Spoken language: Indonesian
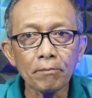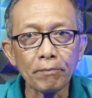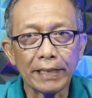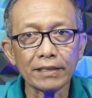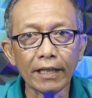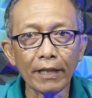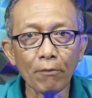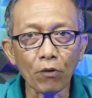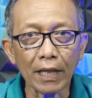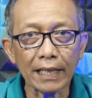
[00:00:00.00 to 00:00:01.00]
pesta
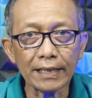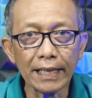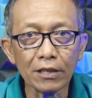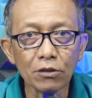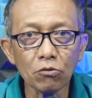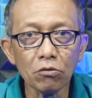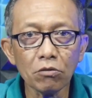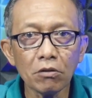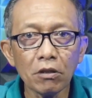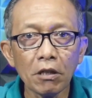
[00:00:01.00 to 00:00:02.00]
demokrasi itu
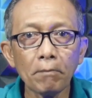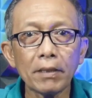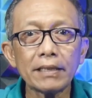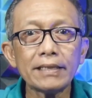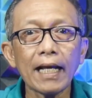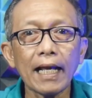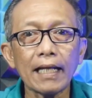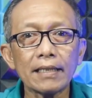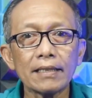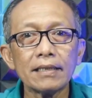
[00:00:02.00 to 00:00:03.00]

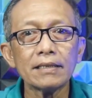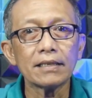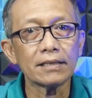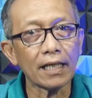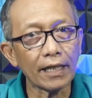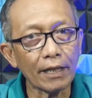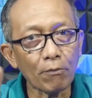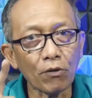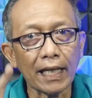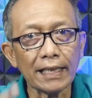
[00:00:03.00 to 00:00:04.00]
berjalan secara
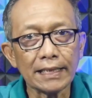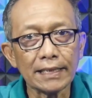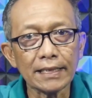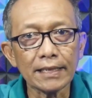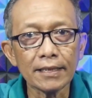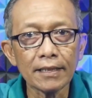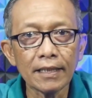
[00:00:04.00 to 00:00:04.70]
demokratis